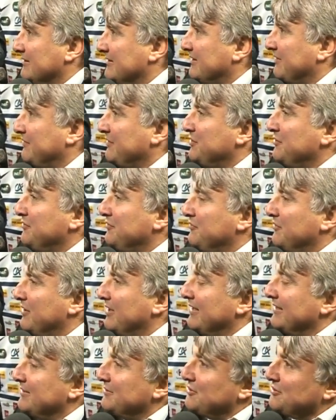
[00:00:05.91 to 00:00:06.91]
Ça fait deux
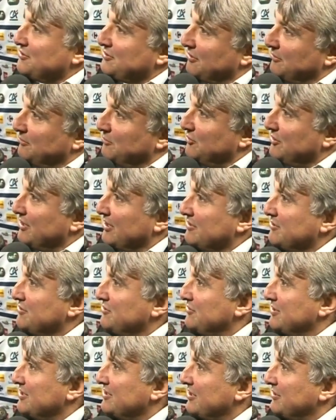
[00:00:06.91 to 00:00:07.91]
fois, hein. je sors
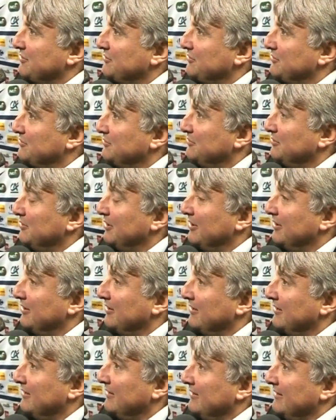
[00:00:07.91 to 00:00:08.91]
Mukandjo à Châteauroux.
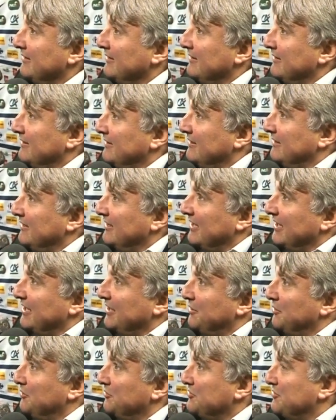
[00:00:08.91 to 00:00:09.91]
Euh,
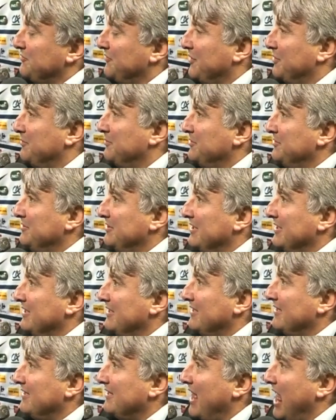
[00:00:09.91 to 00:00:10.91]
et on se fait
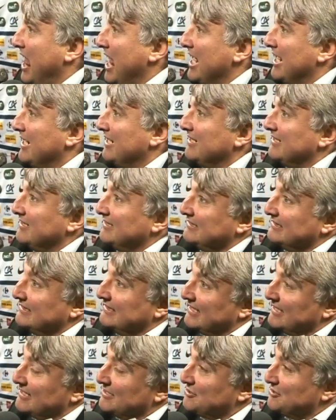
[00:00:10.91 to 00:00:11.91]
remonter.
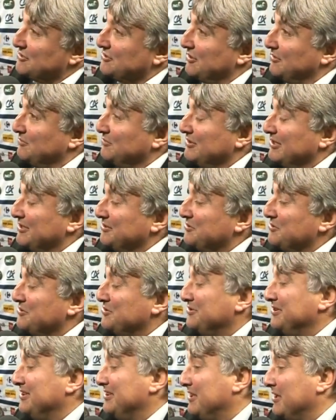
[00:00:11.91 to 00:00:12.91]
là, je sors
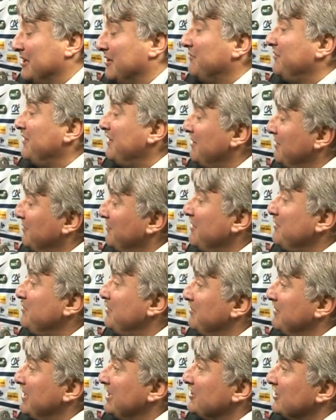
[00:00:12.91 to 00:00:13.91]
Mukanjo. On, était... fait, un
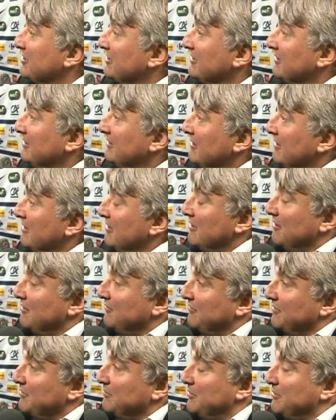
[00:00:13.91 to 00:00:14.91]
bon match. Hein.
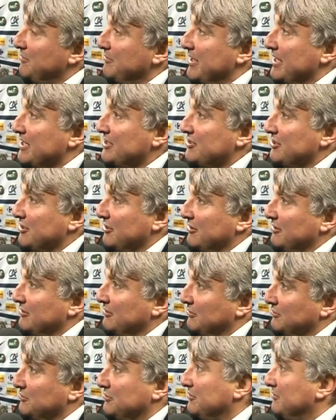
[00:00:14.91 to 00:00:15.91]
On fait un bon match.
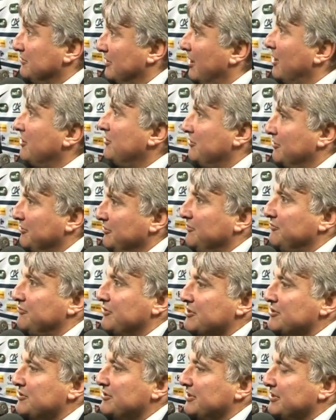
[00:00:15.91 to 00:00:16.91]
Contre, encore une
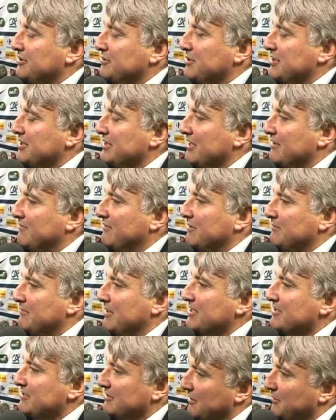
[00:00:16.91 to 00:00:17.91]
fois, je l'ai dit avant le
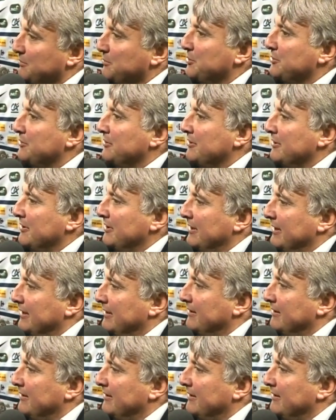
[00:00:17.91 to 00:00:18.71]
match, et tant mieux.